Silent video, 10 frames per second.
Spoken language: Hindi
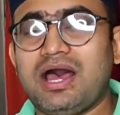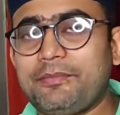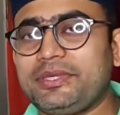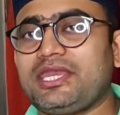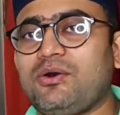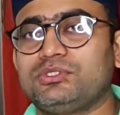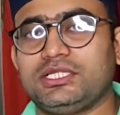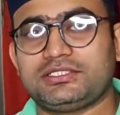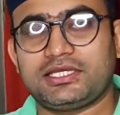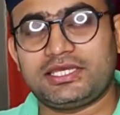वहां पे क्या
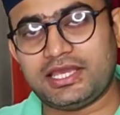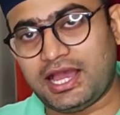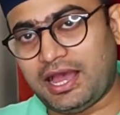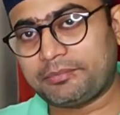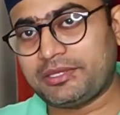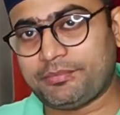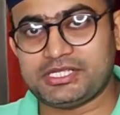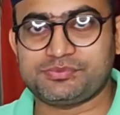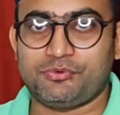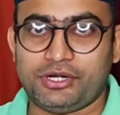होता था कि आपके
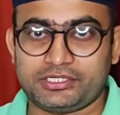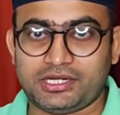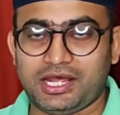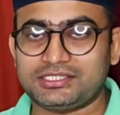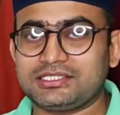पास प्रोडक्ट